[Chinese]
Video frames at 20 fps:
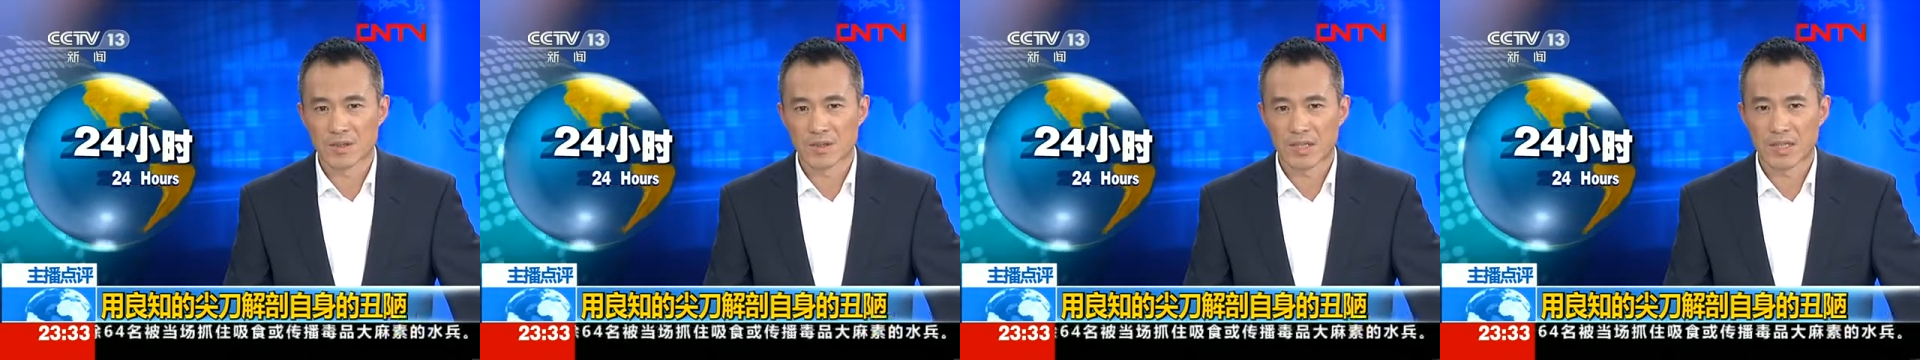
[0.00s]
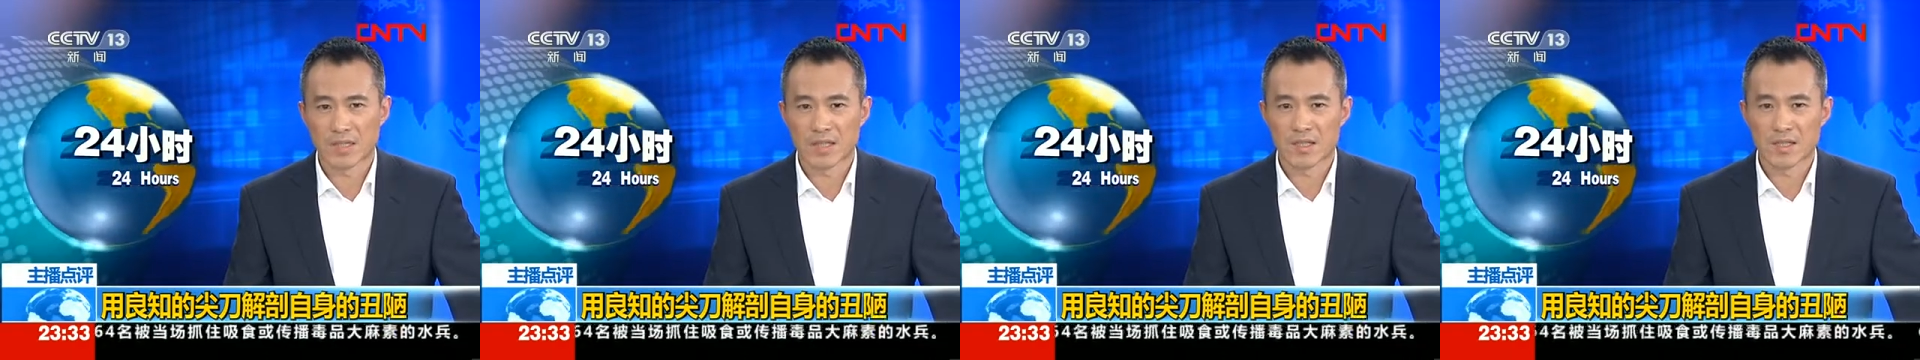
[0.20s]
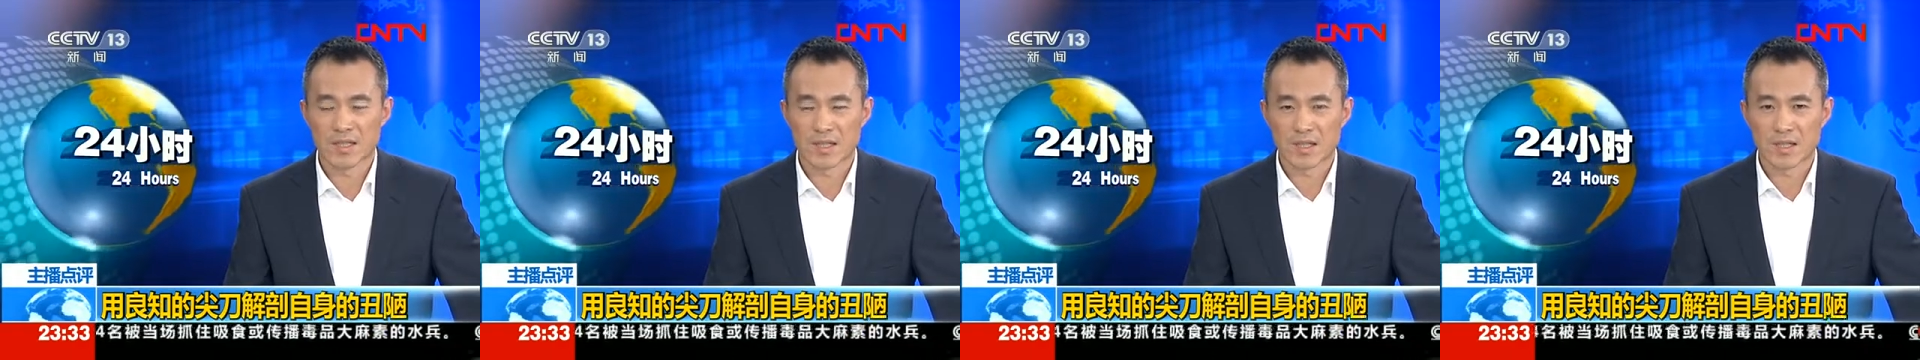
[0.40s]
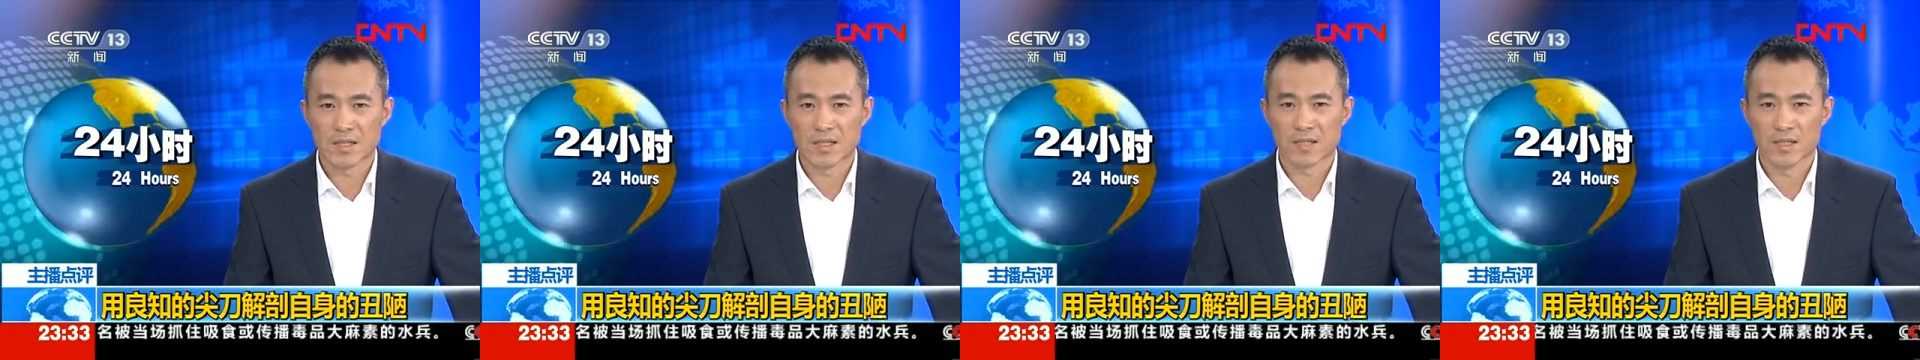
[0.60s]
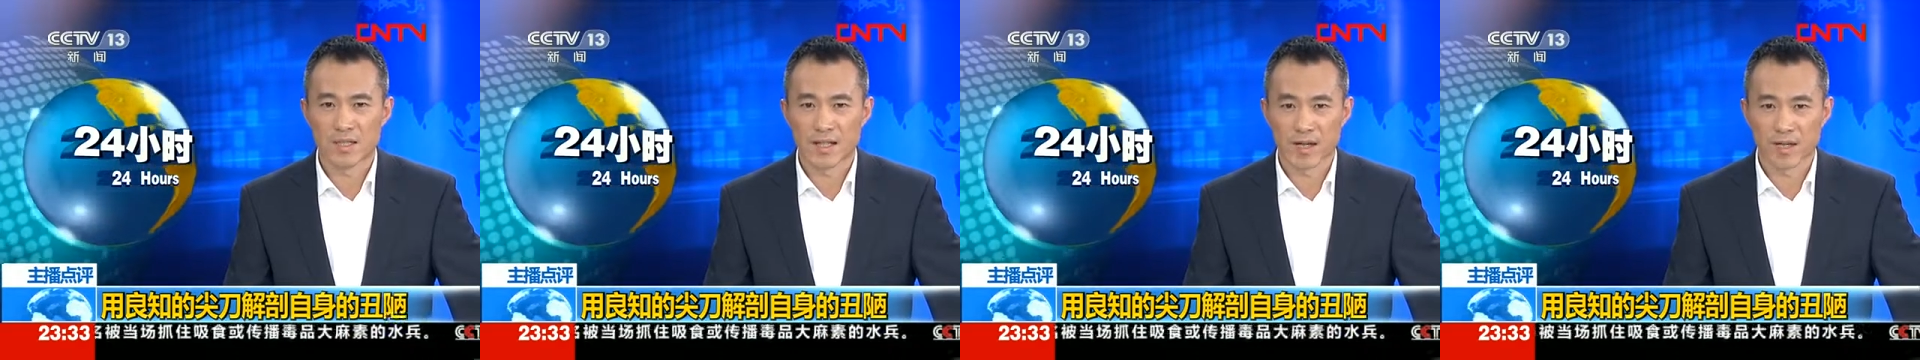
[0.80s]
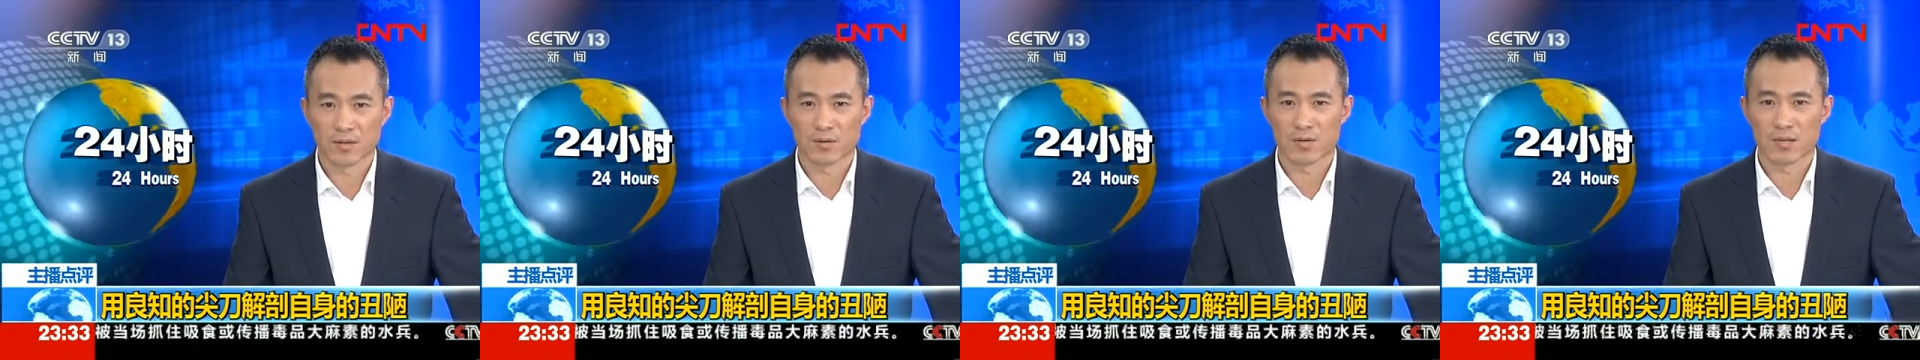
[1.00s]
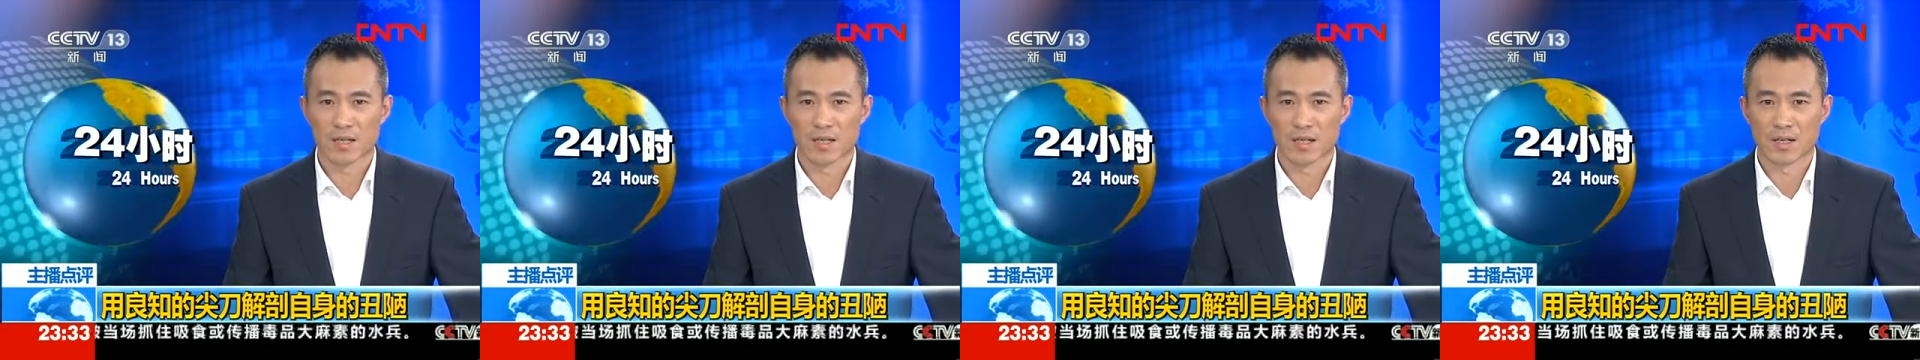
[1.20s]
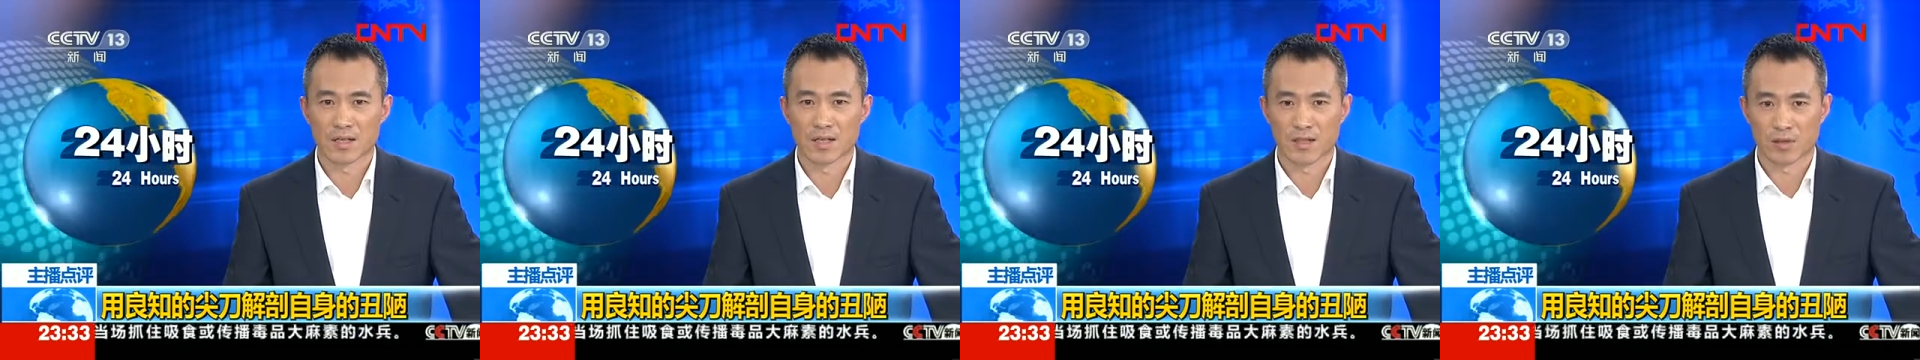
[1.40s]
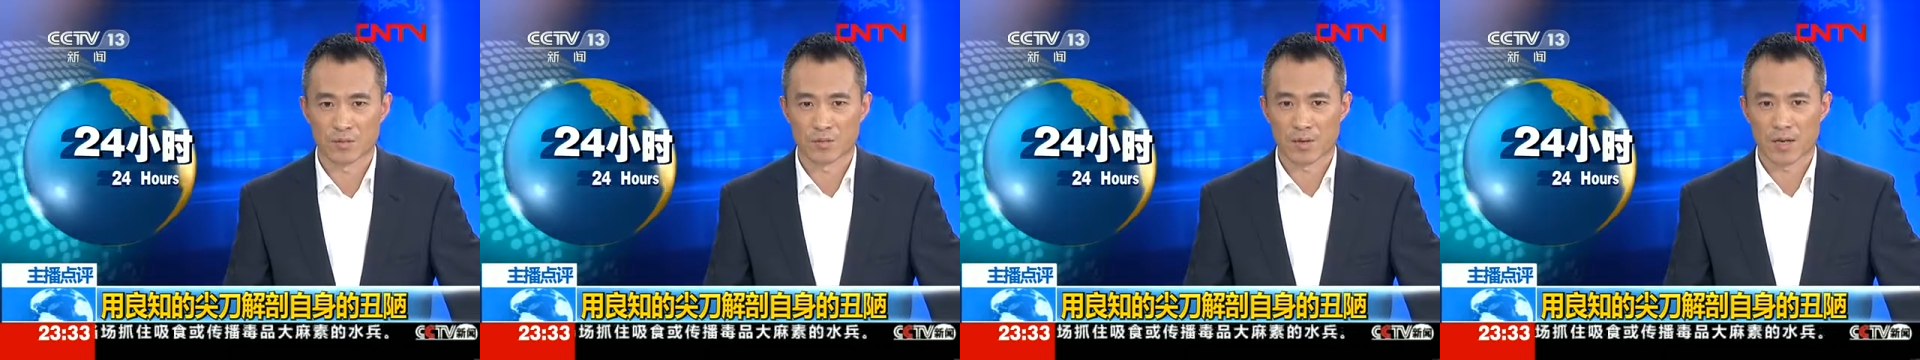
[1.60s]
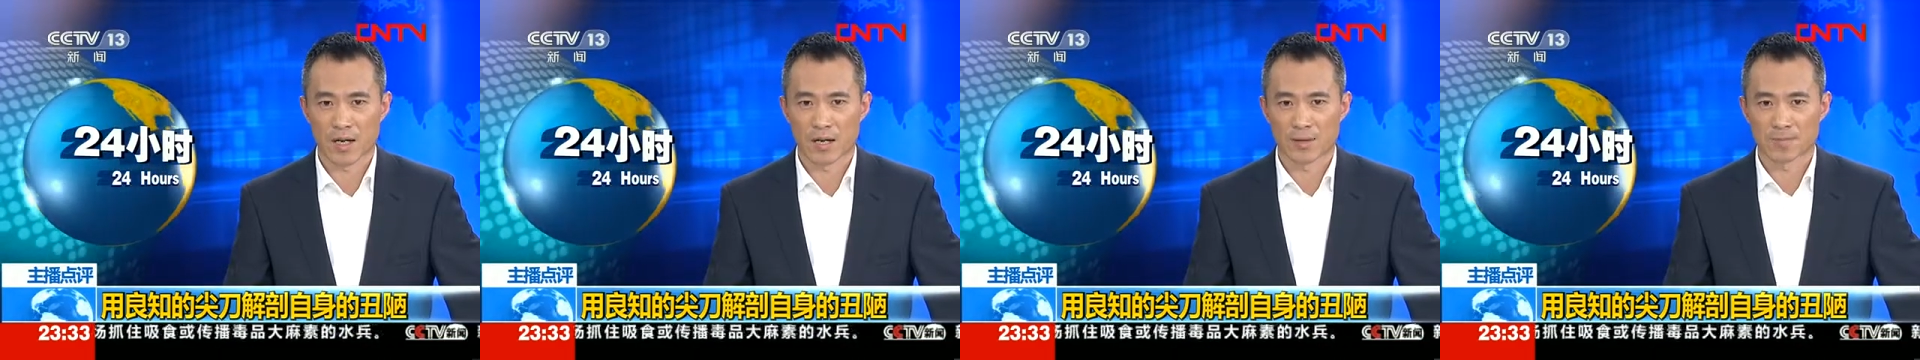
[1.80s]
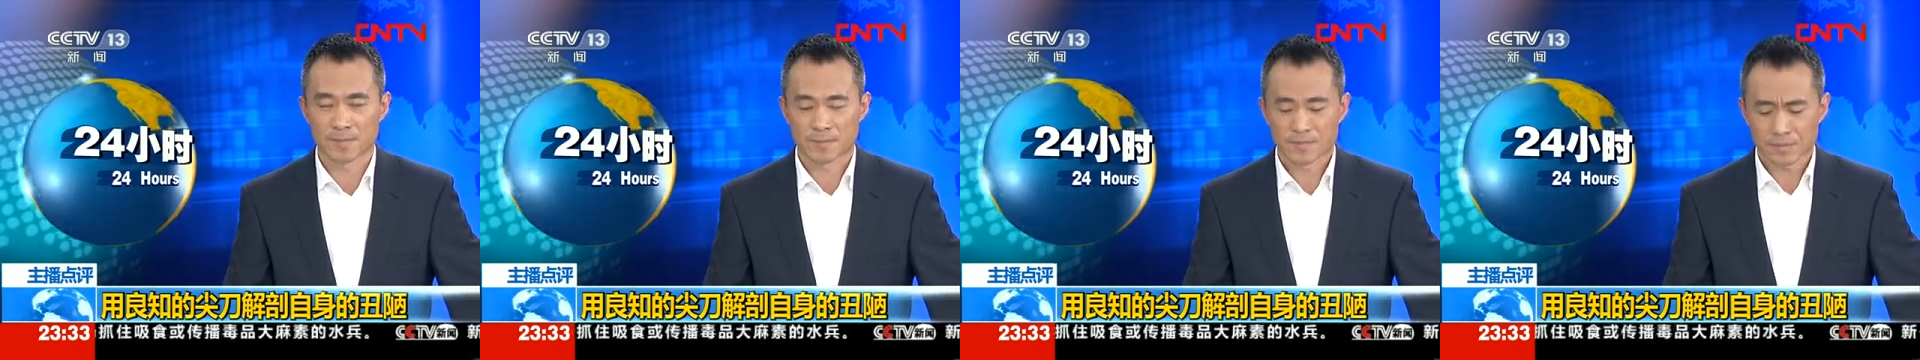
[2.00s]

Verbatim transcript: 这个仅仅两岁的小女孩？